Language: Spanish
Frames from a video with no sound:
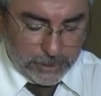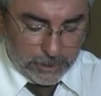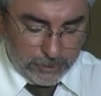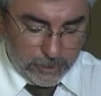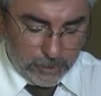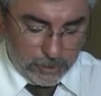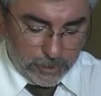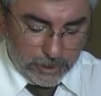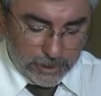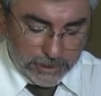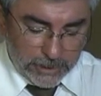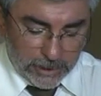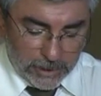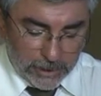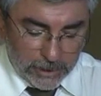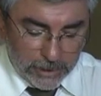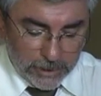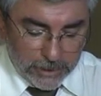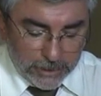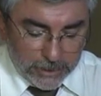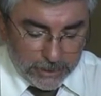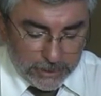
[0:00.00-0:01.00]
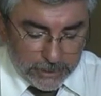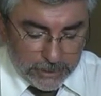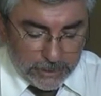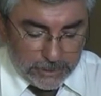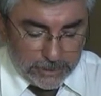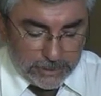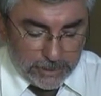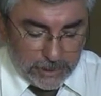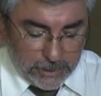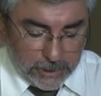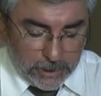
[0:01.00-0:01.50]
he sabido que ya
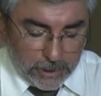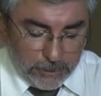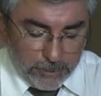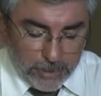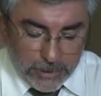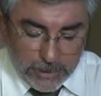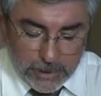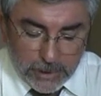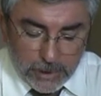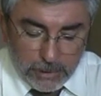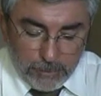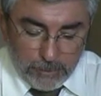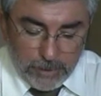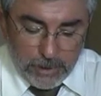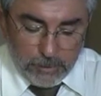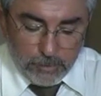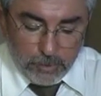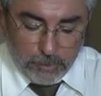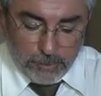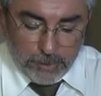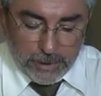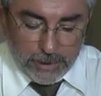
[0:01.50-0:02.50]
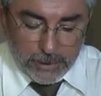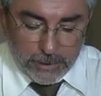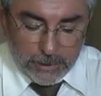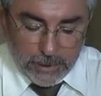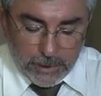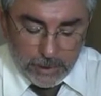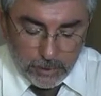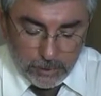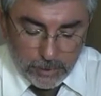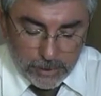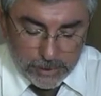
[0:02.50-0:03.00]
se incrementa el mínimo
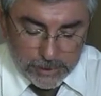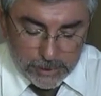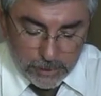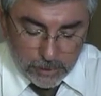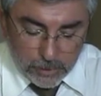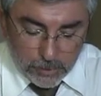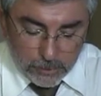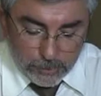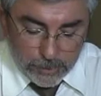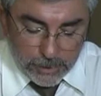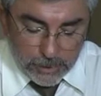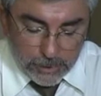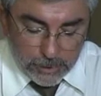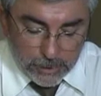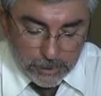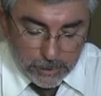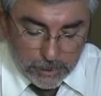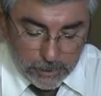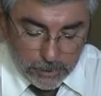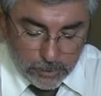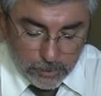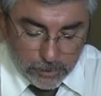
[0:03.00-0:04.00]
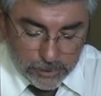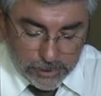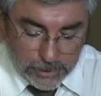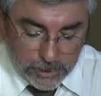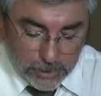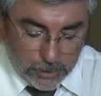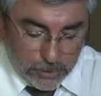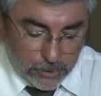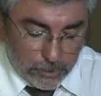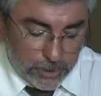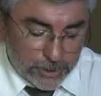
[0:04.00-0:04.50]
paritario de
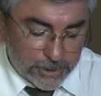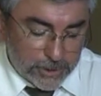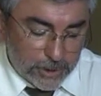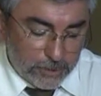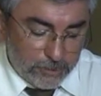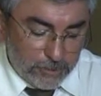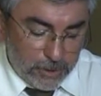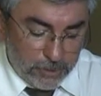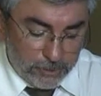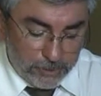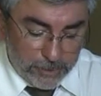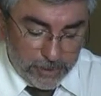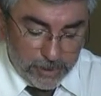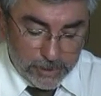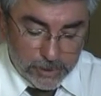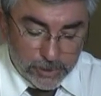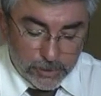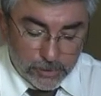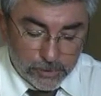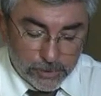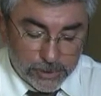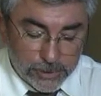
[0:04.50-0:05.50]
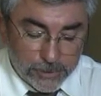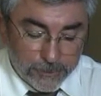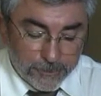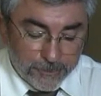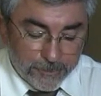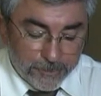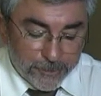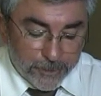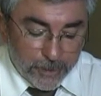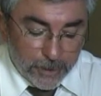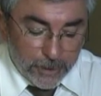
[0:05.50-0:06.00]
5.200 a 6.000 pesos,
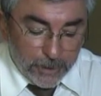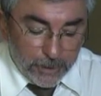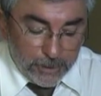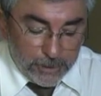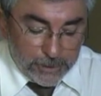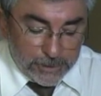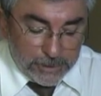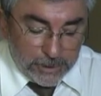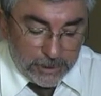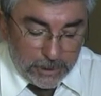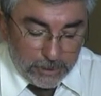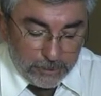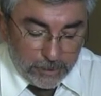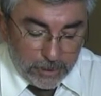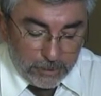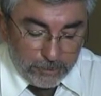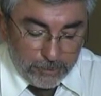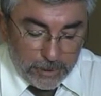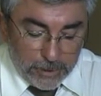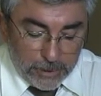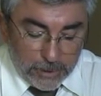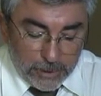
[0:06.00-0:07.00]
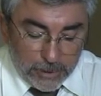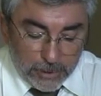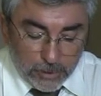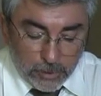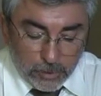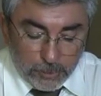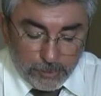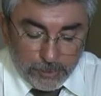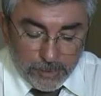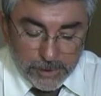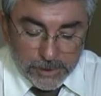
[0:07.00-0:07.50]
se eleva en
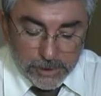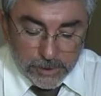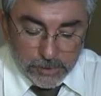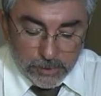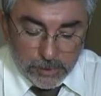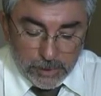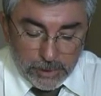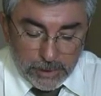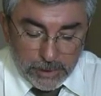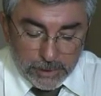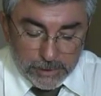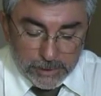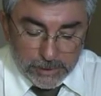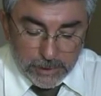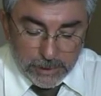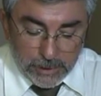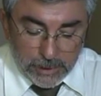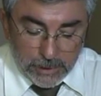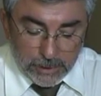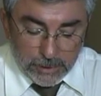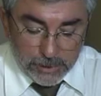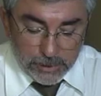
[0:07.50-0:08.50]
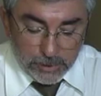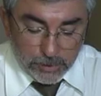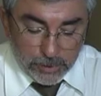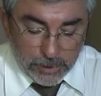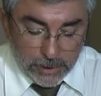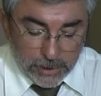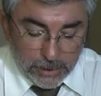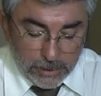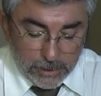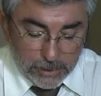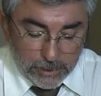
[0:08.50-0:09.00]
1.500 pesos el,
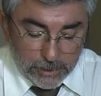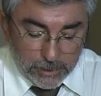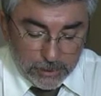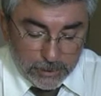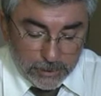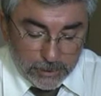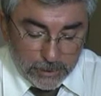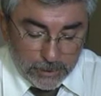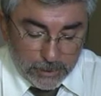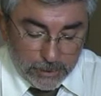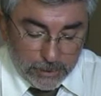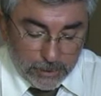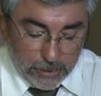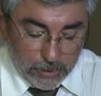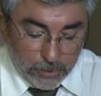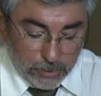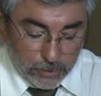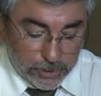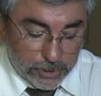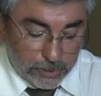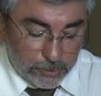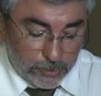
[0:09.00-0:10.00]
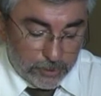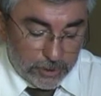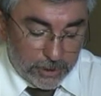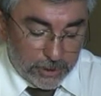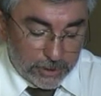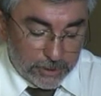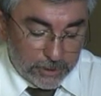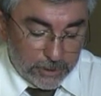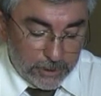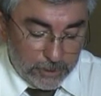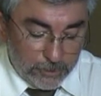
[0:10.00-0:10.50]
adicional eh, no
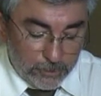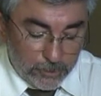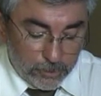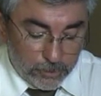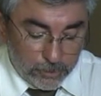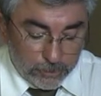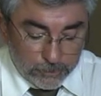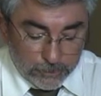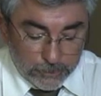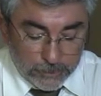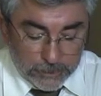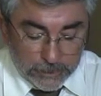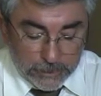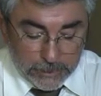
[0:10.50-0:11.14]
remunerativo,